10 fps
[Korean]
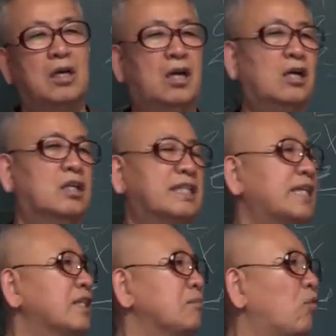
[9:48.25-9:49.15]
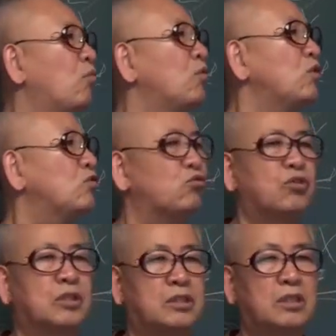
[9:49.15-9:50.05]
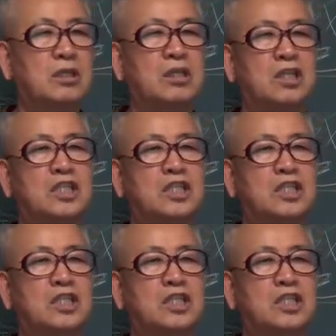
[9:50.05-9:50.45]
어, 자기 몸을 죽여서